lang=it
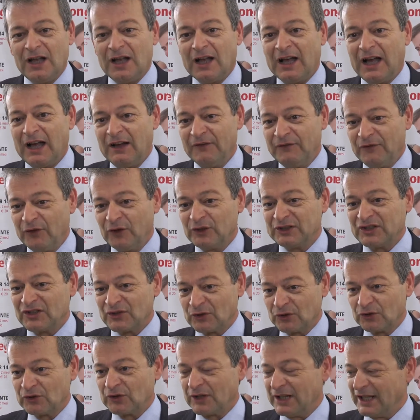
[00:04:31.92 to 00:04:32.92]
a volte
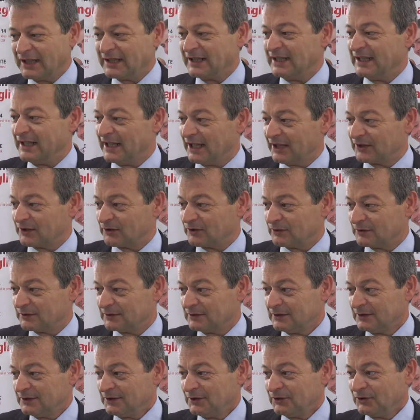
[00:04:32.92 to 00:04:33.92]
sono tornati indietro,
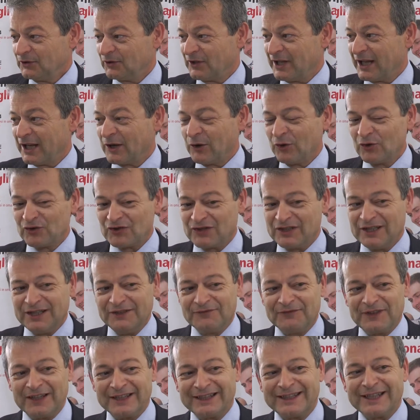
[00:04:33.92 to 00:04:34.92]
non è così
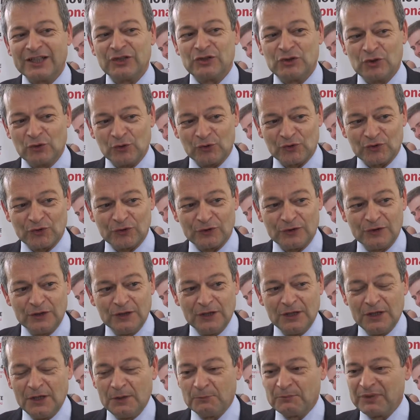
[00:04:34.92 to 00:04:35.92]

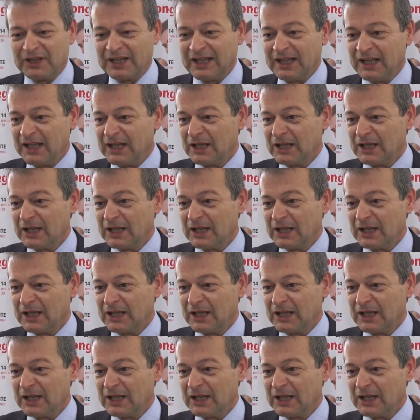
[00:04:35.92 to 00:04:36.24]
vantaggioso perché